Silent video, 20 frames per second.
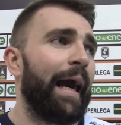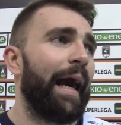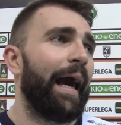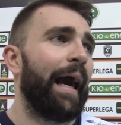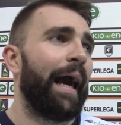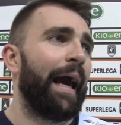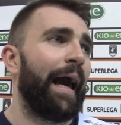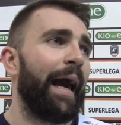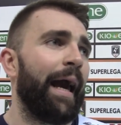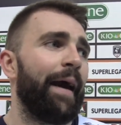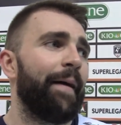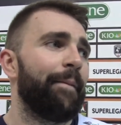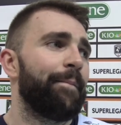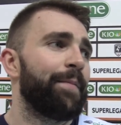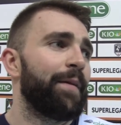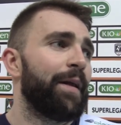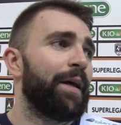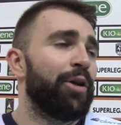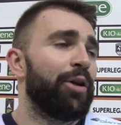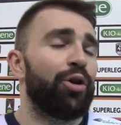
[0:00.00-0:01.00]
E
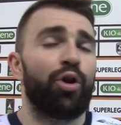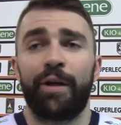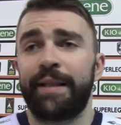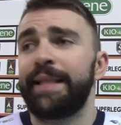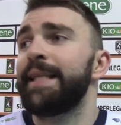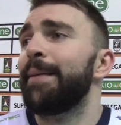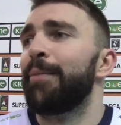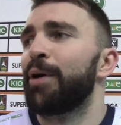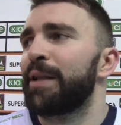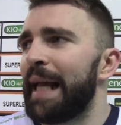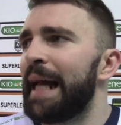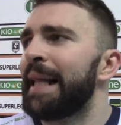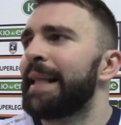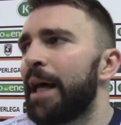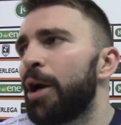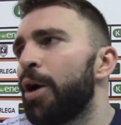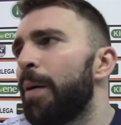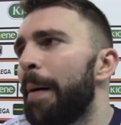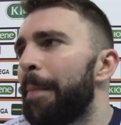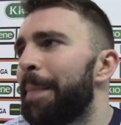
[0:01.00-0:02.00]
noi siamo
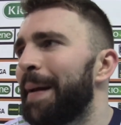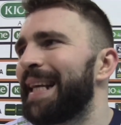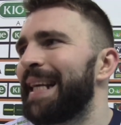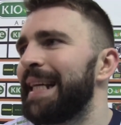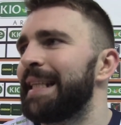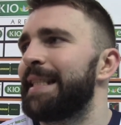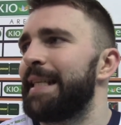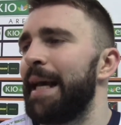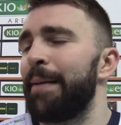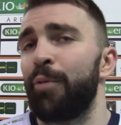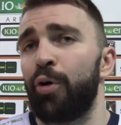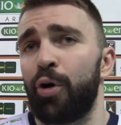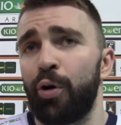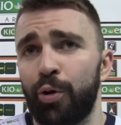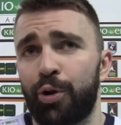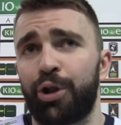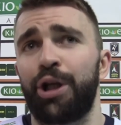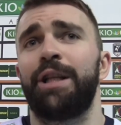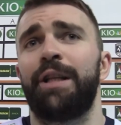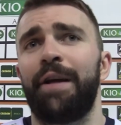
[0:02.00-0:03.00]
tanta roba perché siamo
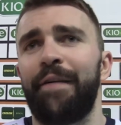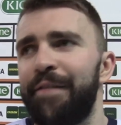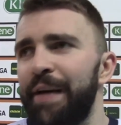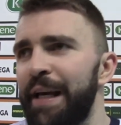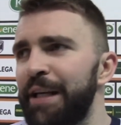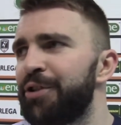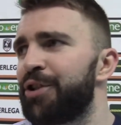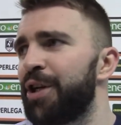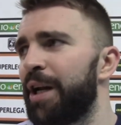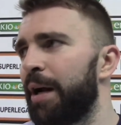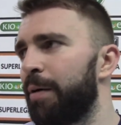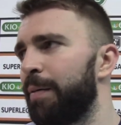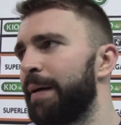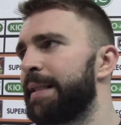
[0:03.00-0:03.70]
riusciti a vincere